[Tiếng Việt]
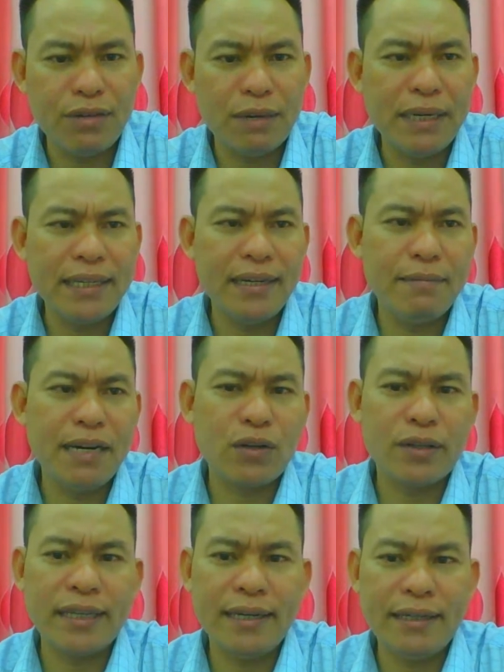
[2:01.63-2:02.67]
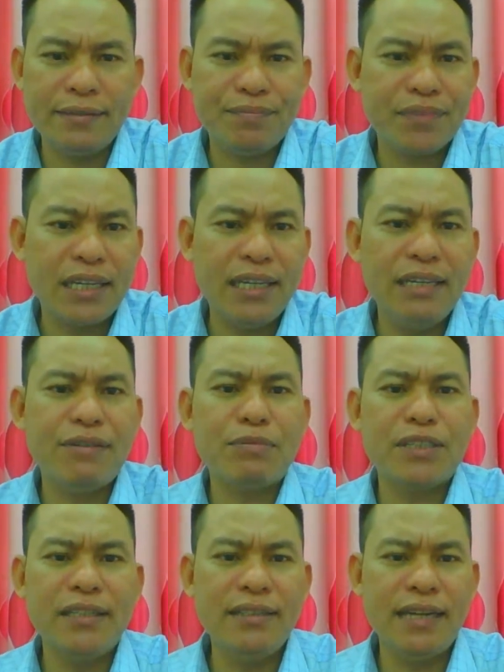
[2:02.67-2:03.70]
và bây giờ bà con thấy khi pháp
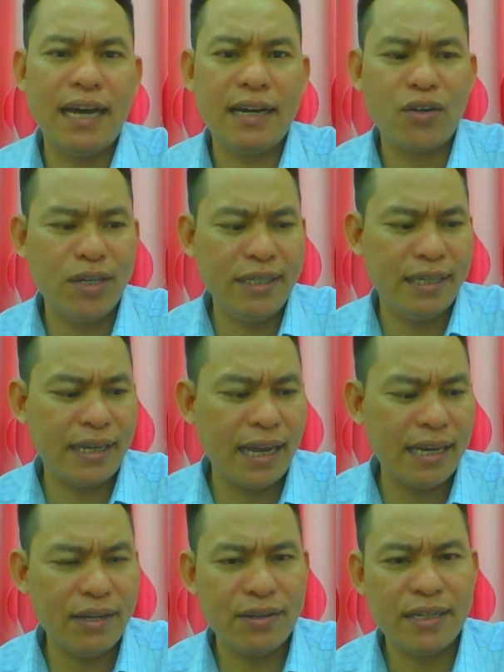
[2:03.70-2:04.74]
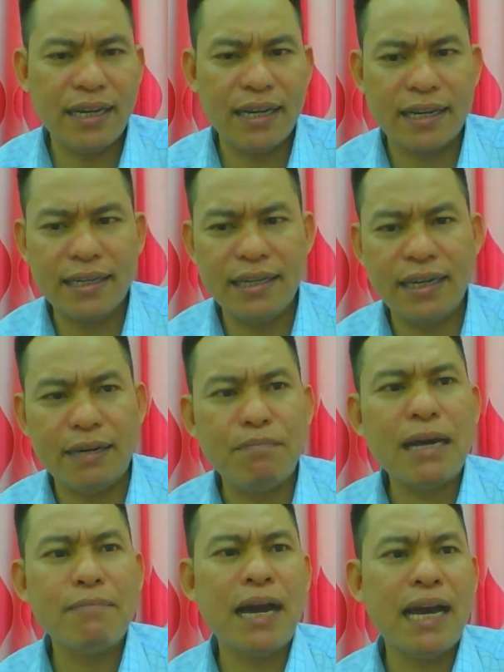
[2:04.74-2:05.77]
sư đã có những cái gọi là coi như là
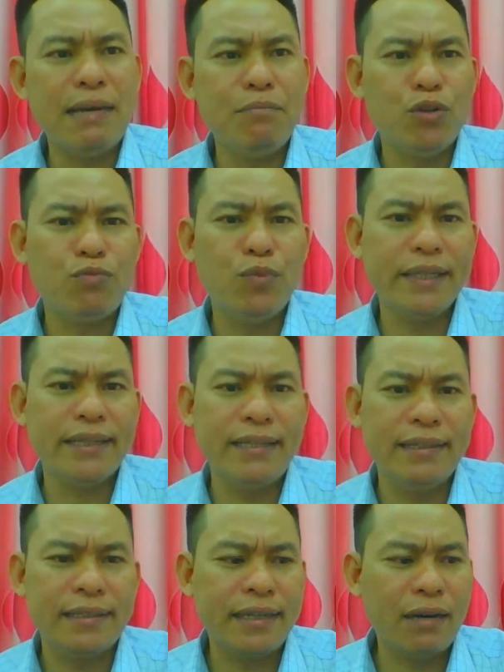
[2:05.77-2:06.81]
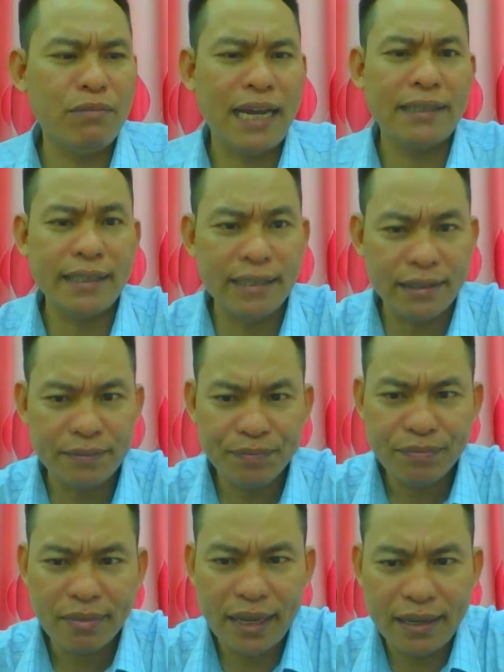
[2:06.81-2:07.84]
bye bye một mối tình không hẹn trước
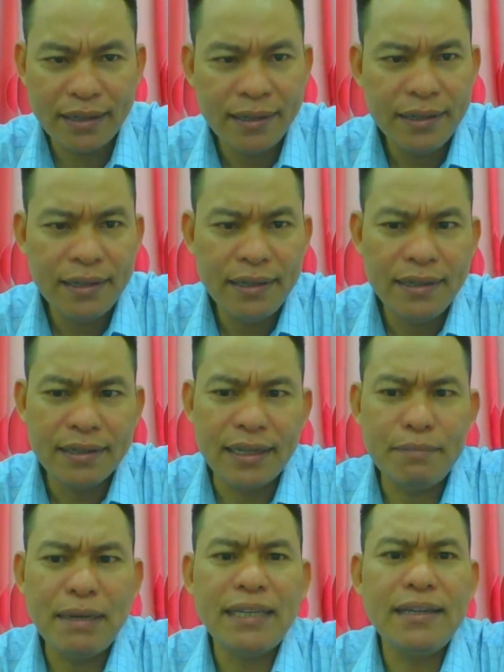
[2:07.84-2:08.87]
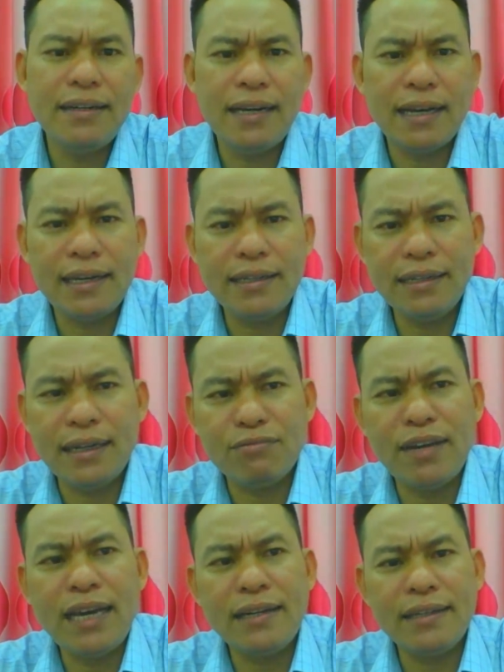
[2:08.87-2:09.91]
đấy thì bây giờ là cái như là
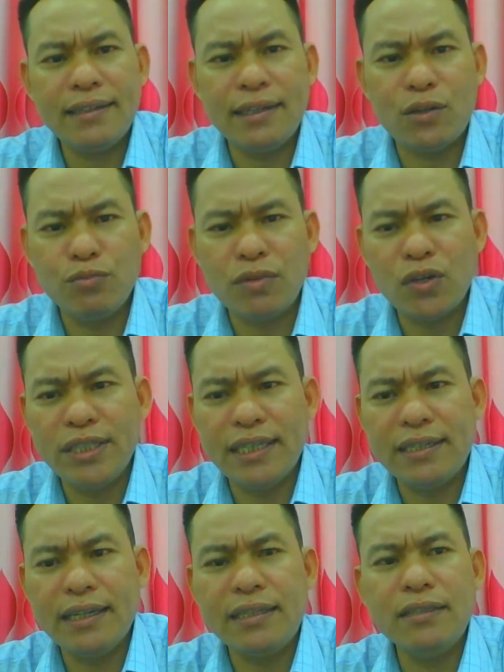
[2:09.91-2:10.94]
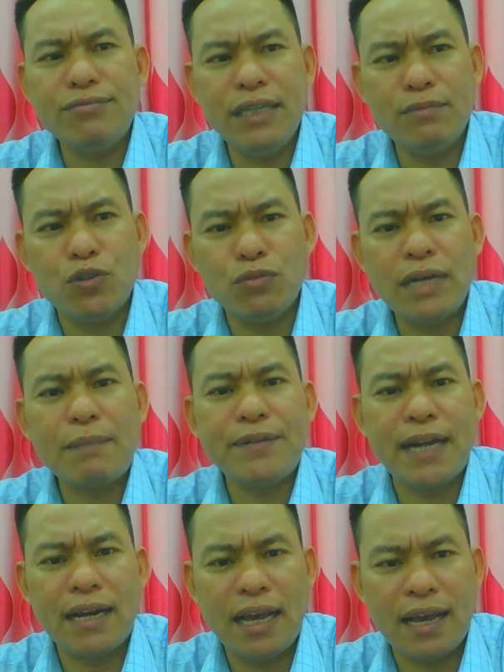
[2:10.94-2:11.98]
ven thì cũng có những cái thước phim cũng đáp
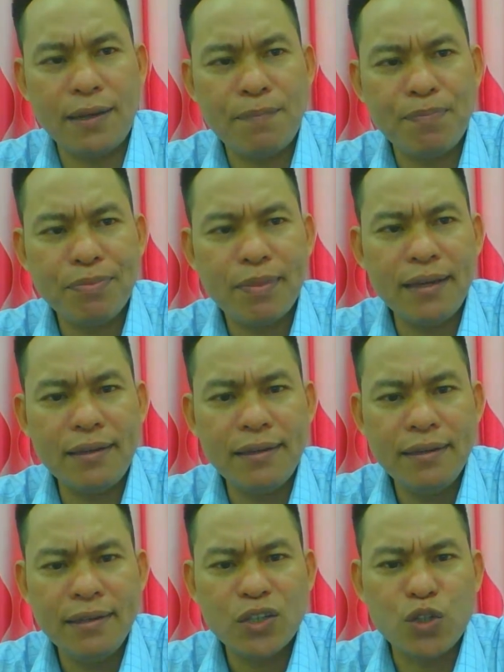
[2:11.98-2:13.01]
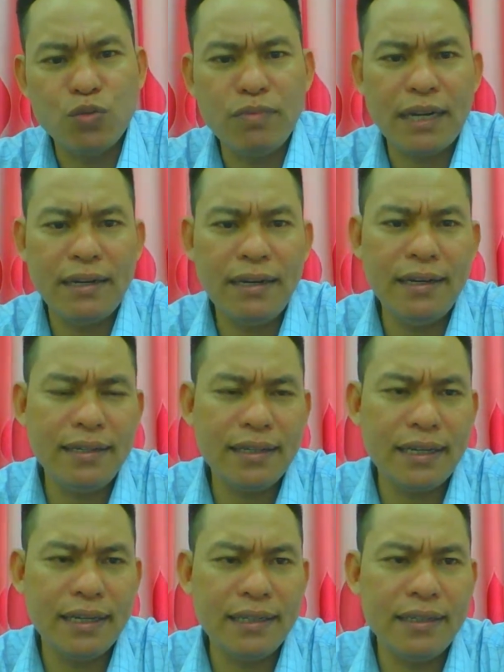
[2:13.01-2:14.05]
trả lại đấy cũng là lên
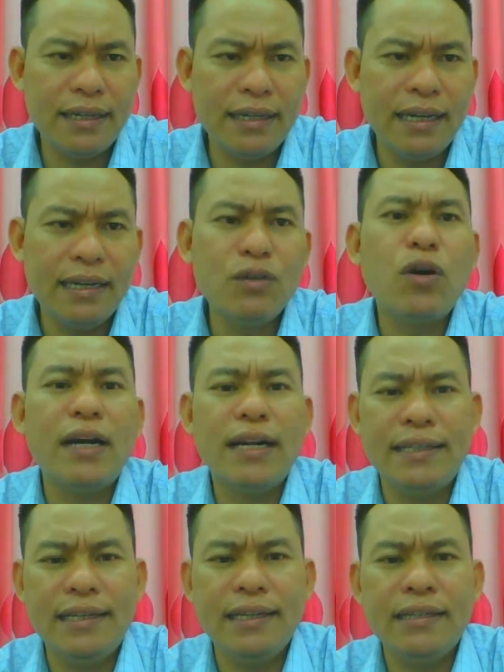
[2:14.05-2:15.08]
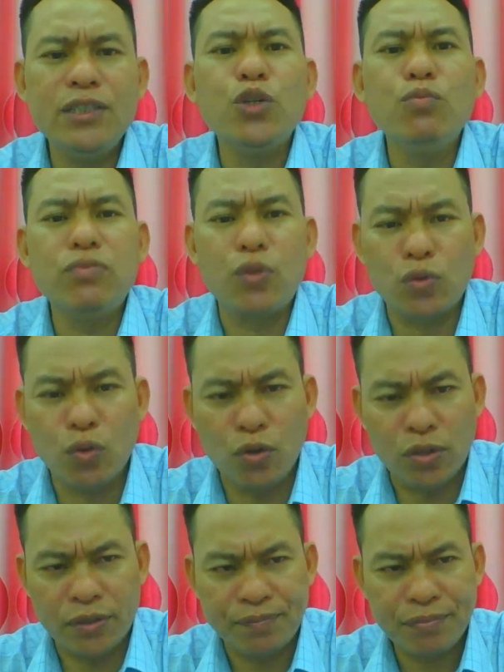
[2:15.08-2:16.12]
cái như là để gọi là diễn chung tru
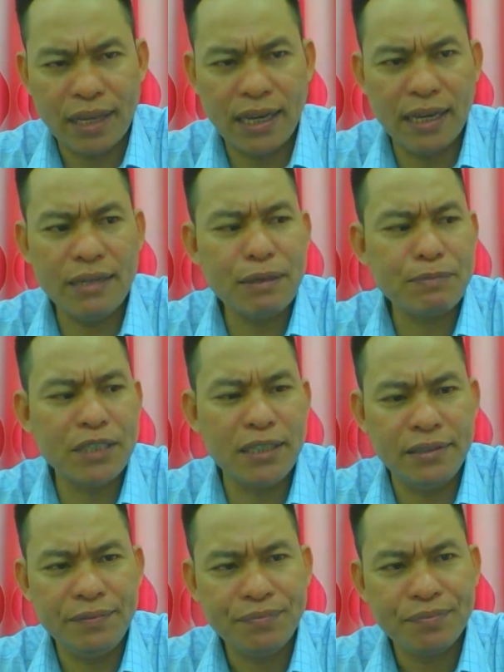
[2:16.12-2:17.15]
cuồng à, với pháp sư